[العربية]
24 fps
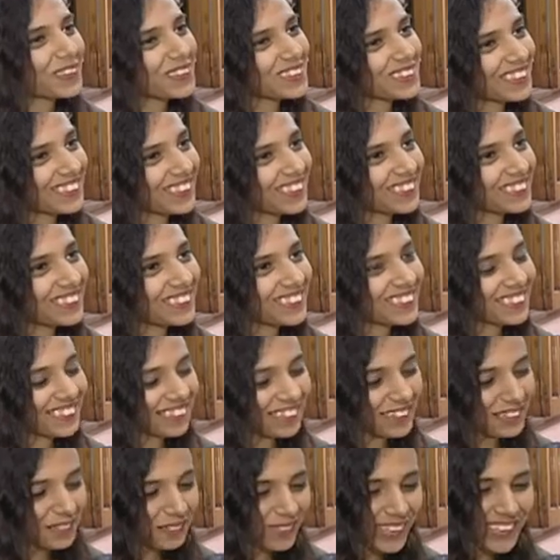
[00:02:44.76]
كل سنه وانت
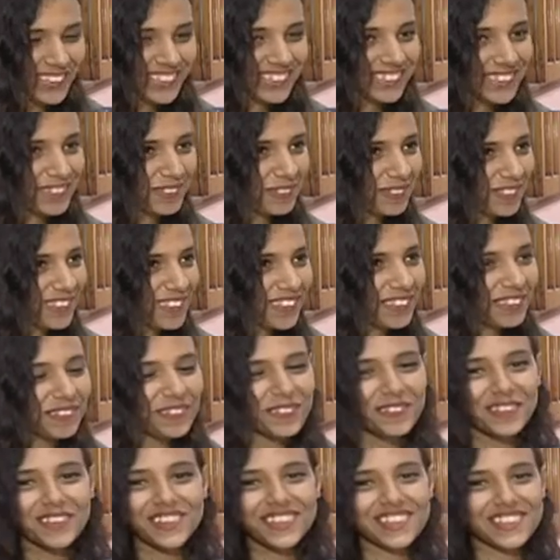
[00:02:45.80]
طيبه يا سي تي في
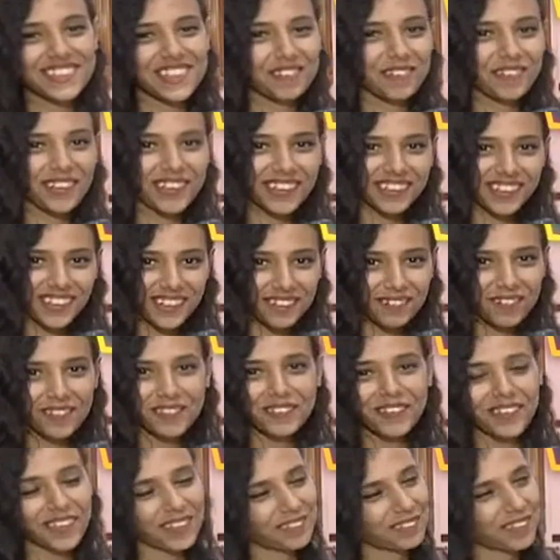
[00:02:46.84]
واستمري
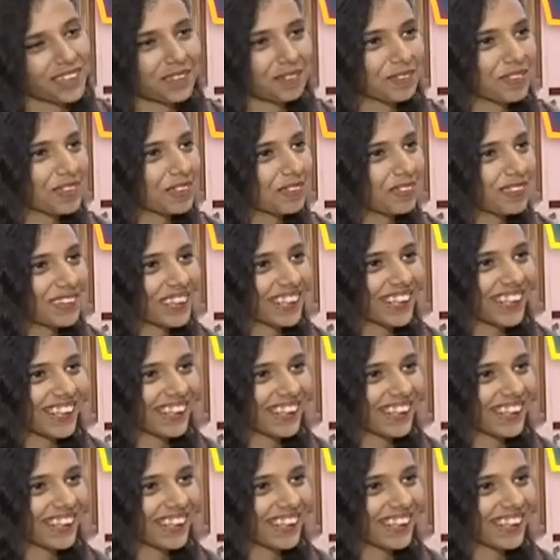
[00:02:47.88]
دايما واحنا بنحب نتفرج